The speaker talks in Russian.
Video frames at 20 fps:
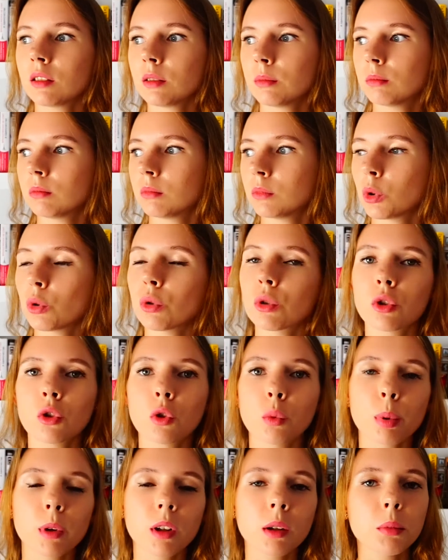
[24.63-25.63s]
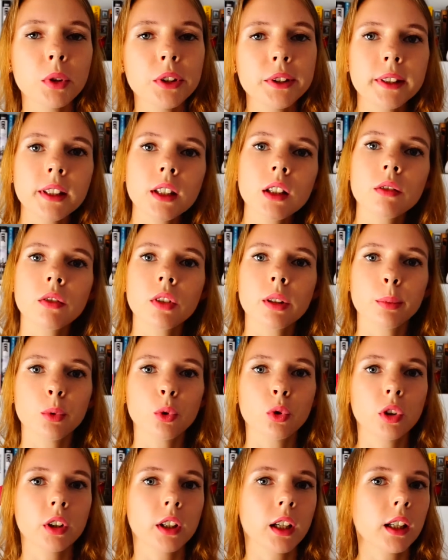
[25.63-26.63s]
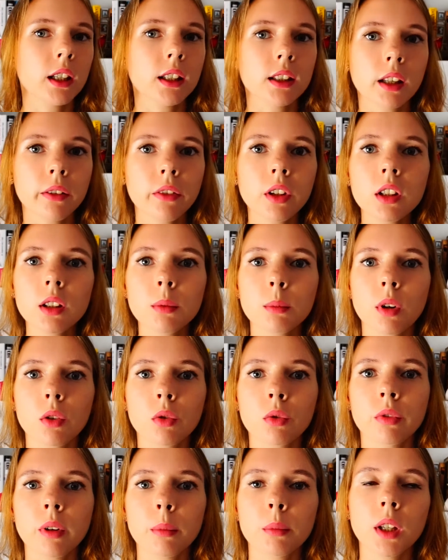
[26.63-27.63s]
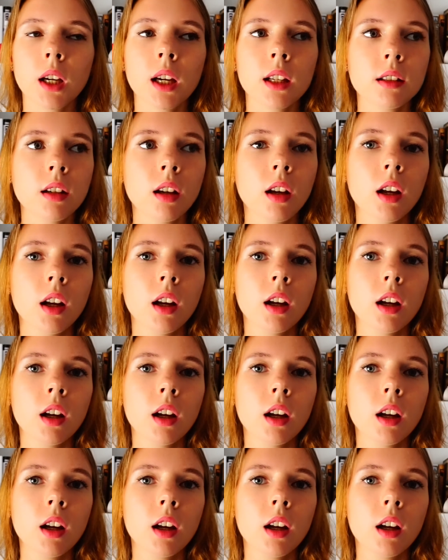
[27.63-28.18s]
много что прокомментировать, много какие советы могу вам дать.